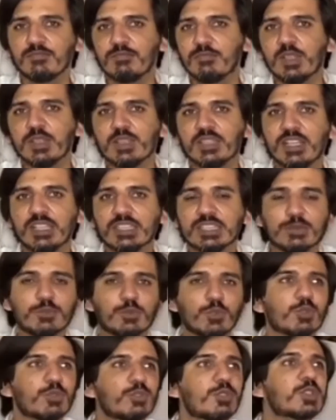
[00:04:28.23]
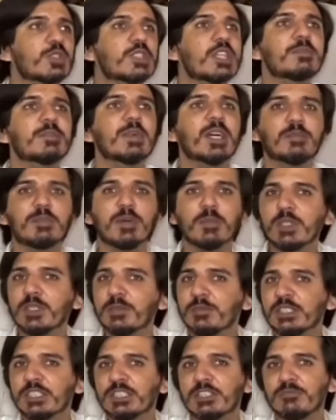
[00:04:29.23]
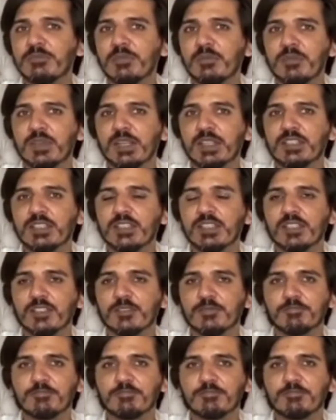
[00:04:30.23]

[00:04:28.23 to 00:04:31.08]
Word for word: मिलते हैं सब दोस्तों के साथ बाहर पब्लिक प्लेसेस में भी बैठते हैं